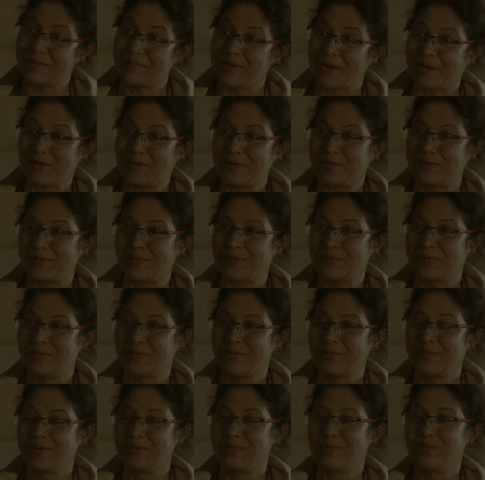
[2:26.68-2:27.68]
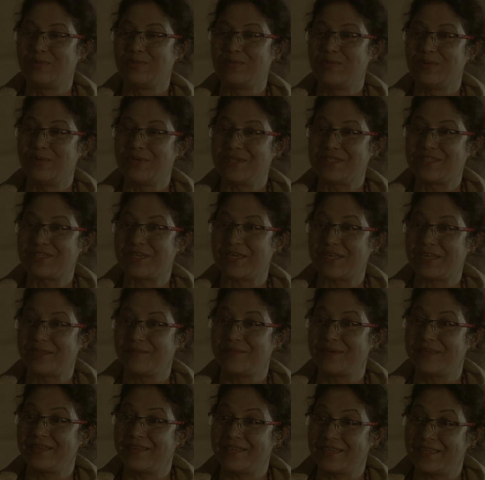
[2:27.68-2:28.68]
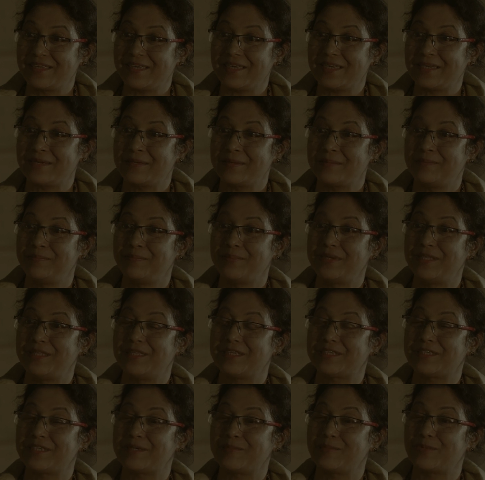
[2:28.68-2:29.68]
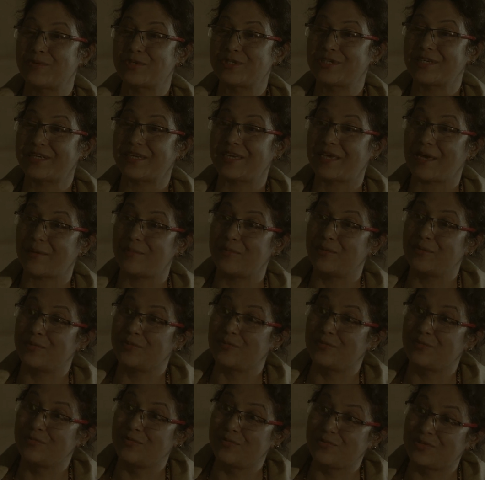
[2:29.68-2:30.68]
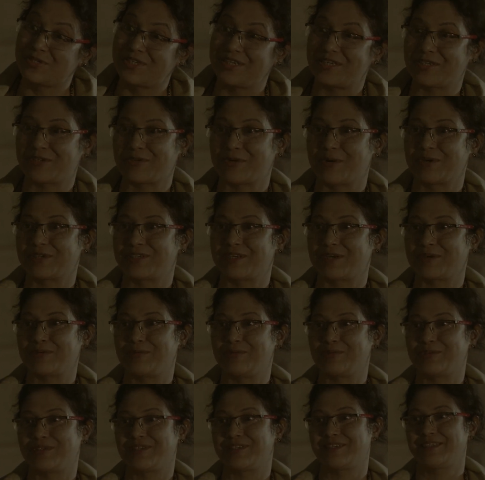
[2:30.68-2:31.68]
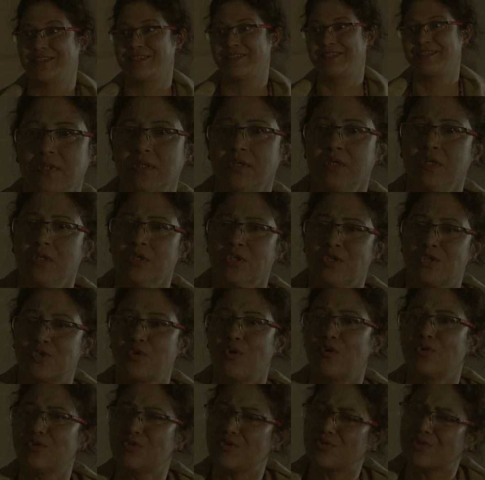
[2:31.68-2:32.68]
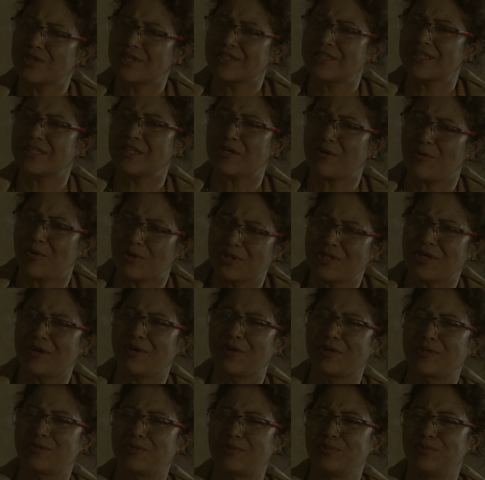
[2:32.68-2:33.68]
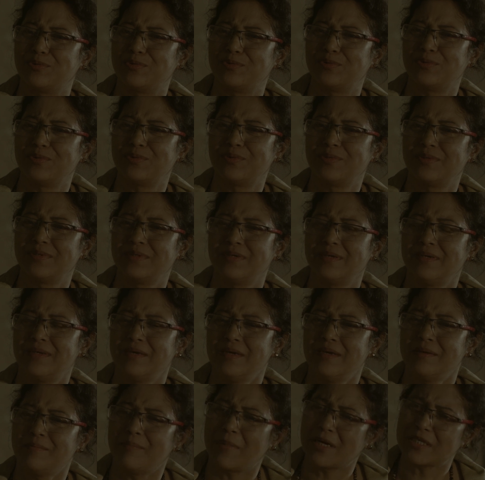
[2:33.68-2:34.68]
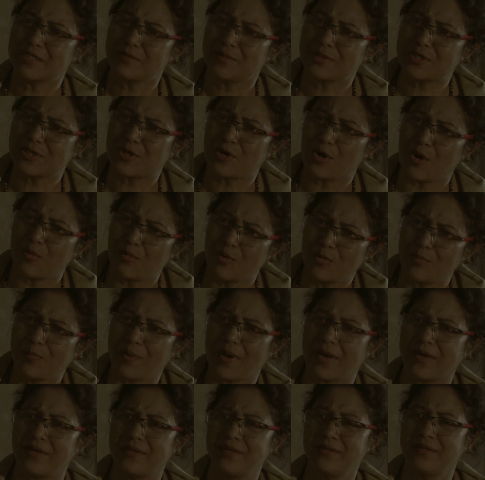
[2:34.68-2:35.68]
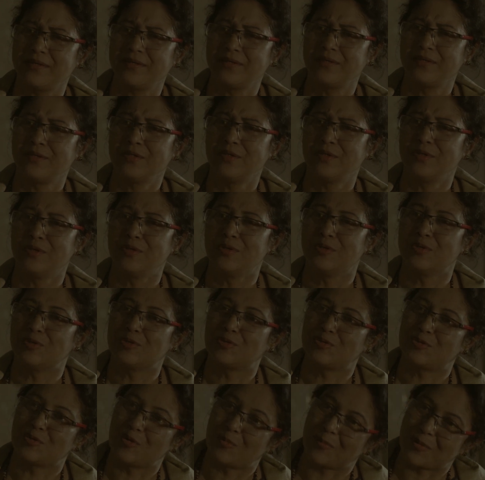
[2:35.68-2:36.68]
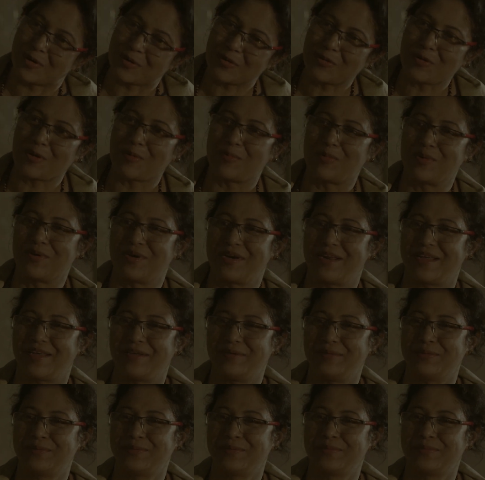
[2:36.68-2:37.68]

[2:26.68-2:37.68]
বলে ভালো দুই ছেলে মেয়ে নিয়ে বিদেশে বসে কেমন গুছিয়ে সংসার করছে সংযুক্তার সাথে কথা হয়তো মাঝে মাঝে খবর পায় তোমারও খবর নেয়